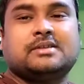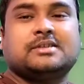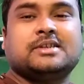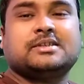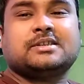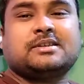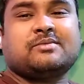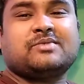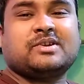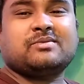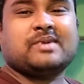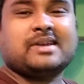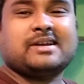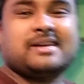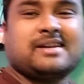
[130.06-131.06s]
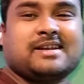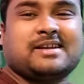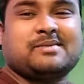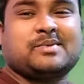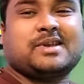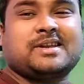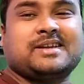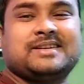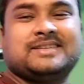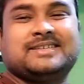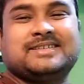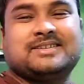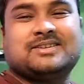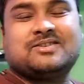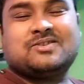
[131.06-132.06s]
जैसे सफीक भाई कर रहे हैं हमारे
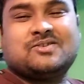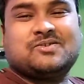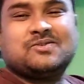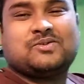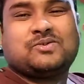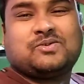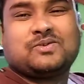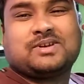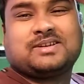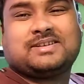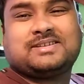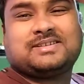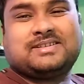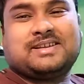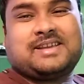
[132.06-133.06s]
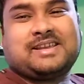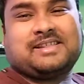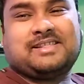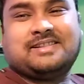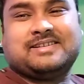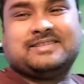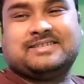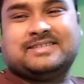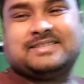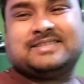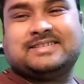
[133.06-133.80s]
ओके जय हिंद